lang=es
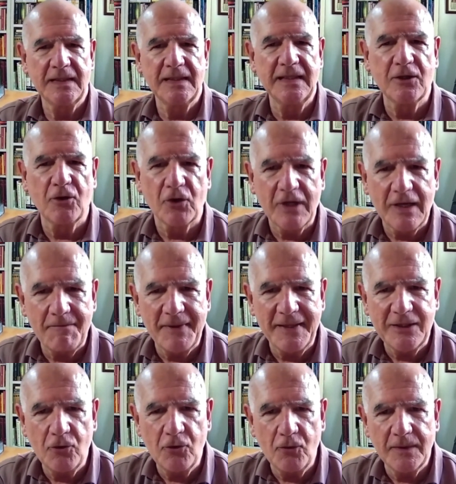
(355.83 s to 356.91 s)
y con el
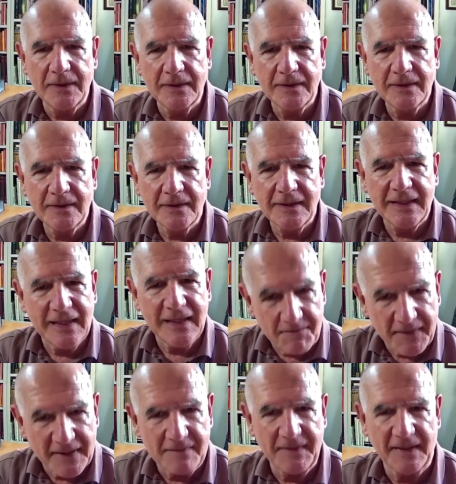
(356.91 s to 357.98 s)
PNV en el
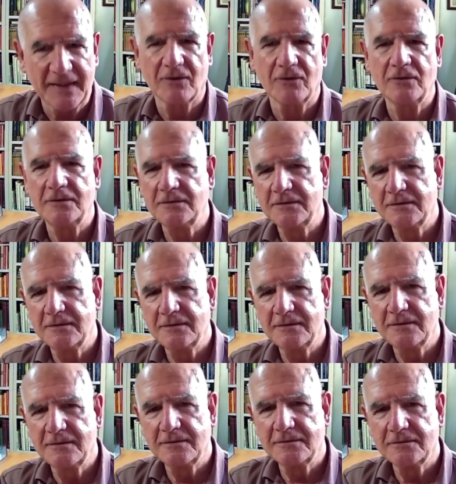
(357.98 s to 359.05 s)
País Vasco.
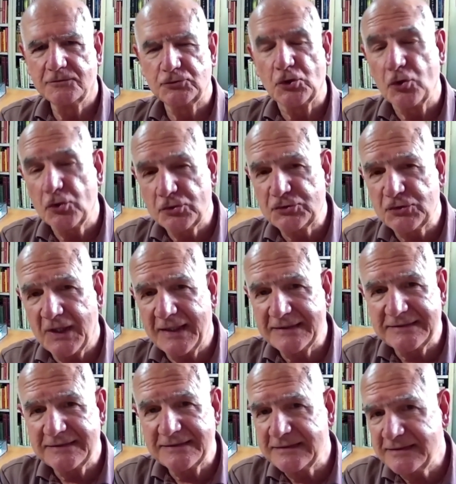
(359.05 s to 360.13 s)
Todo eso
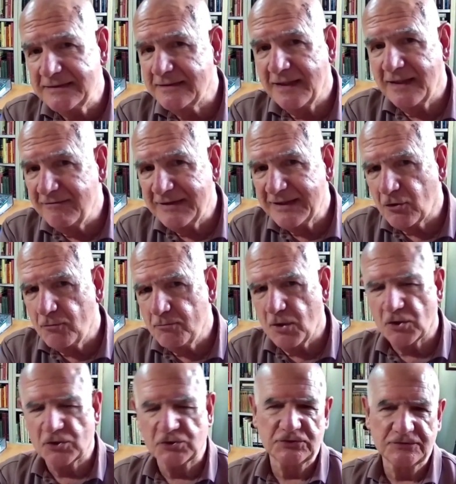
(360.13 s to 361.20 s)
antes de hablar con
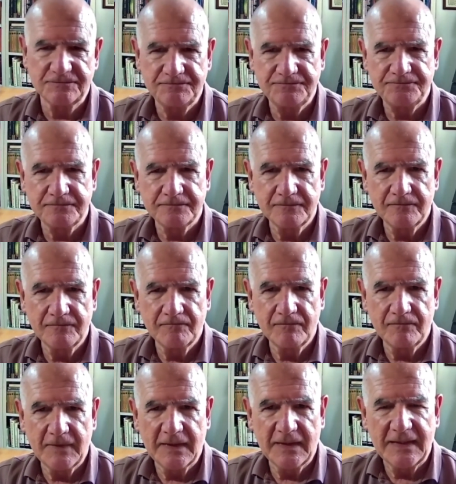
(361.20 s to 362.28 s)
Vox.
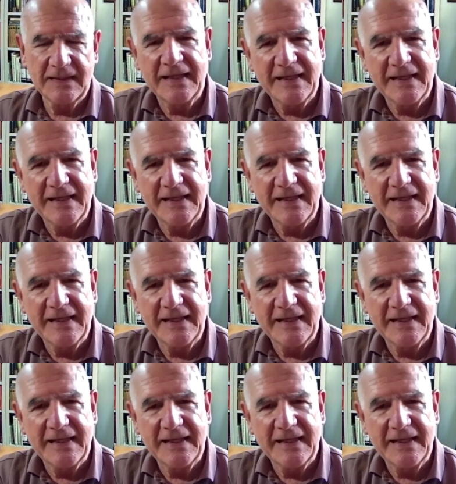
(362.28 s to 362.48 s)
La